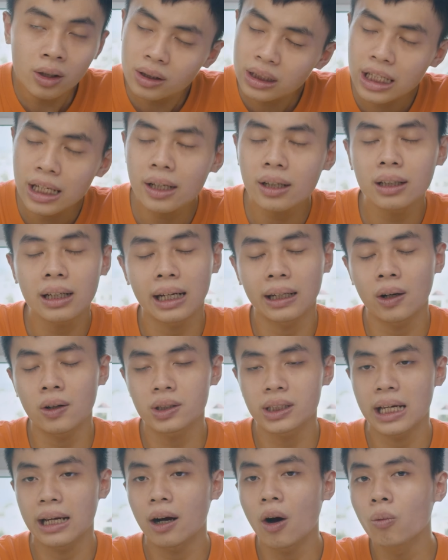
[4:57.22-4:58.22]
đương nhiên là nó
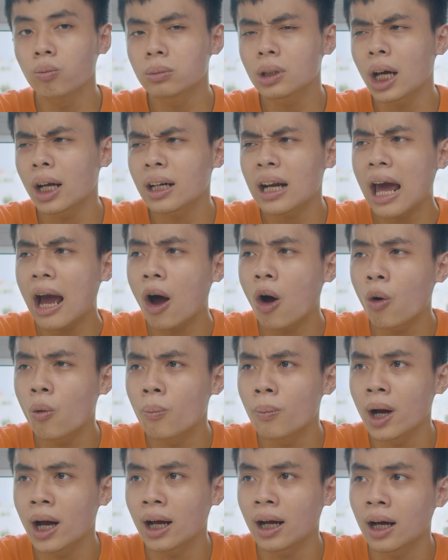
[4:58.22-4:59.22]
sẽ không thể nào
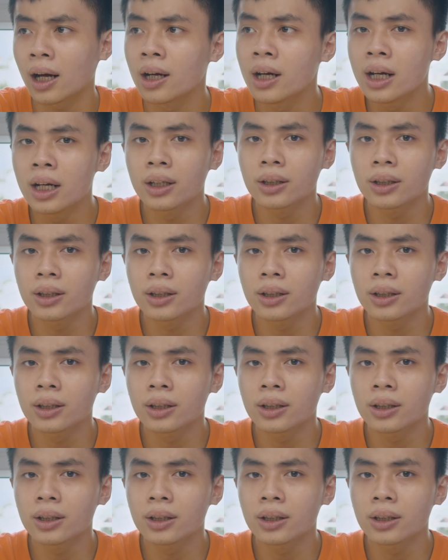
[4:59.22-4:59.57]
mà